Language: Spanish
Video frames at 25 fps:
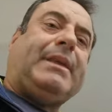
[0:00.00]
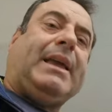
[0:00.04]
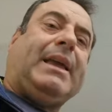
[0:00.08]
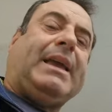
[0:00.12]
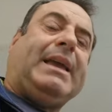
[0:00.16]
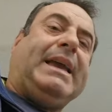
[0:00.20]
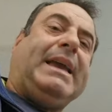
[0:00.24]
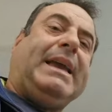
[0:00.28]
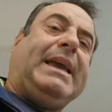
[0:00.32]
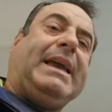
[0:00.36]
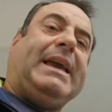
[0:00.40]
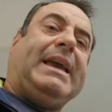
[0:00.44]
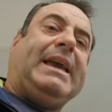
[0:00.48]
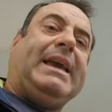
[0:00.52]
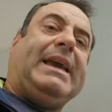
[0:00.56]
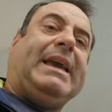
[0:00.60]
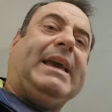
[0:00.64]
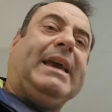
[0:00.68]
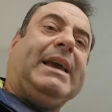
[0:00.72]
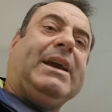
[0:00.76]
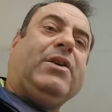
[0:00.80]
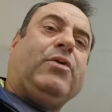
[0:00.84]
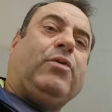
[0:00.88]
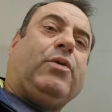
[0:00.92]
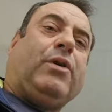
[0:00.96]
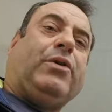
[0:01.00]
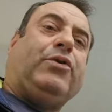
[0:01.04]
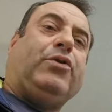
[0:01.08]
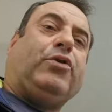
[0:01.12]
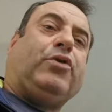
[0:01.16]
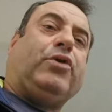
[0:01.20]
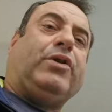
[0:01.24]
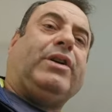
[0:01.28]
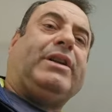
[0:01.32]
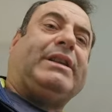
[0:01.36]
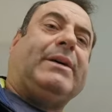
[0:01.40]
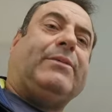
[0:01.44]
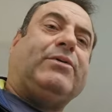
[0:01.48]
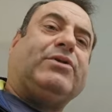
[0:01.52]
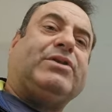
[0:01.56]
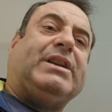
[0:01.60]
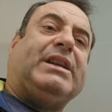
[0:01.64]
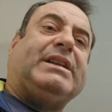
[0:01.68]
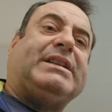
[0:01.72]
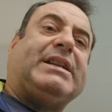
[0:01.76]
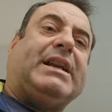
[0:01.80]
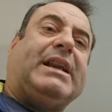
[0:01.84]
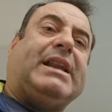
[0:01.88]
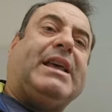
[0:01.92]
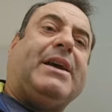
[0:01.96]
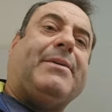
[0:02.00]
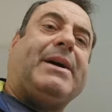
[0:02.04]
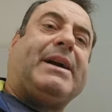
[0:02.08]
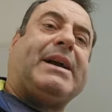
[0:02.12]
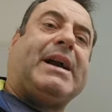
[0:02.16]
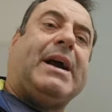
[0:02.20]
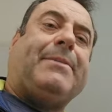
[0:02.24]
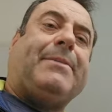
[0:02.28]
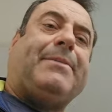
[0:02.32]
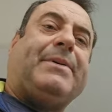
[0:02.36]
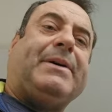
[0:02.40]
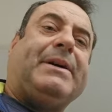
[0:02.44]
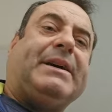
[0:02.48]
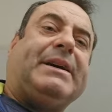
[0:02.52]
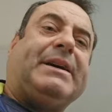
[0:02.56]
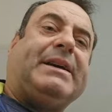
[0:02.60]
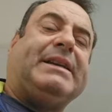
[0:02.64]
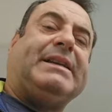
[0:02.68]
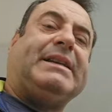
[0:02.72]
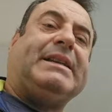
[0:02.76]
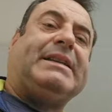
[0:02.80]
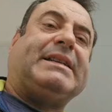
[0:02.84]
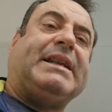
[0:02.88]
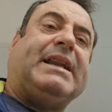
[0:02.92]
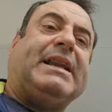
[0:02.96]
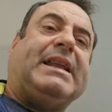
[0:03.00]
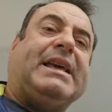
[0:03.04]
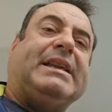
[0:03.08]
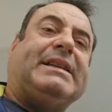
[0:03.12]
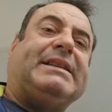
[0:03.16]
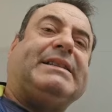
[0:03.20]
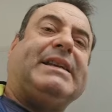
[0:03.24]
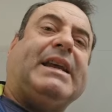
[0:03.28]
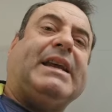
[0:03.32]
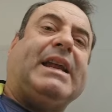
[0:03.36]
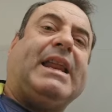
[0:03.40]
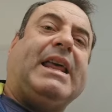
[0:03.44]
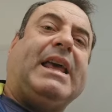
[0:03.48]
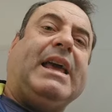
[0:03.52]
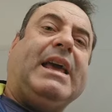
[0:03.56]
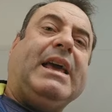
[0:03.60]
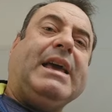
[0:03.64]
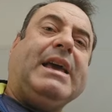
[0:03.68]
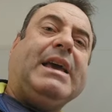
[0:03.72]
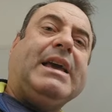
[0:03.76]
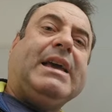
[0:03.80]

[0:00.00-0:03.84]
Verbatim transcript: eh, cuando conectamos en la salida de backup, que es la salida en serie,